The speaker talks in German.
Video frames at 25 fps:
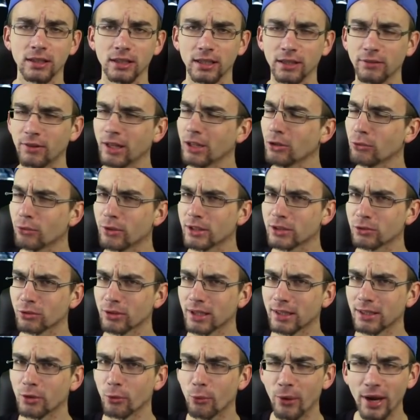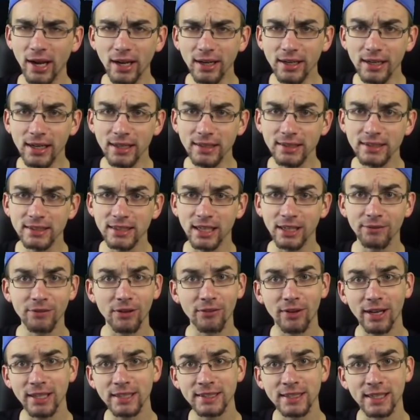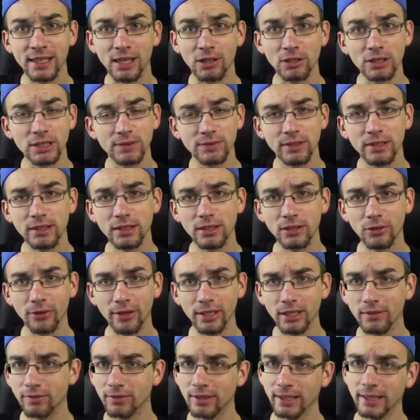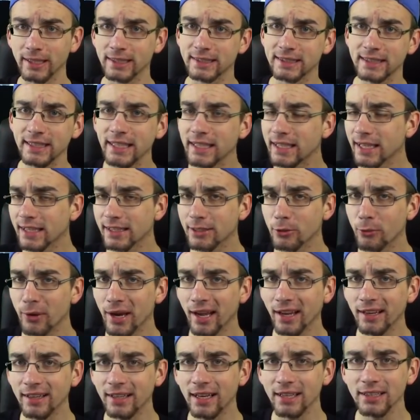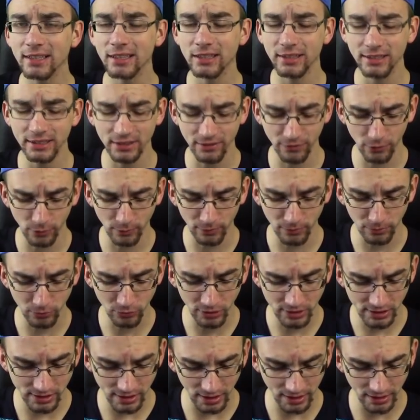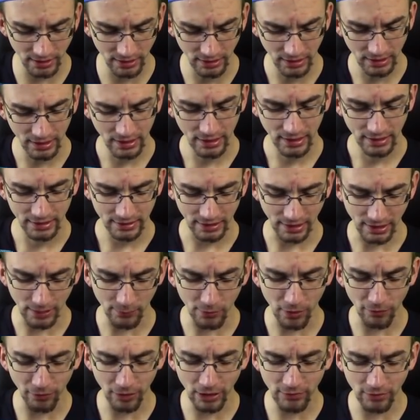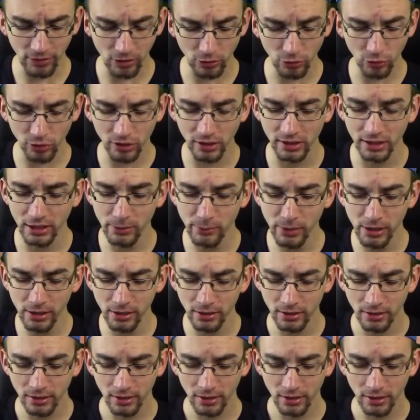eventuell sogar eine Rare-Karte sein. Wir werden es herausfinden, Leute. Vielleicht ziehe ich eine Rare-Karte in diesen fünf Boostern. Dann haben wir auf jeden Fall auch noch eine Limi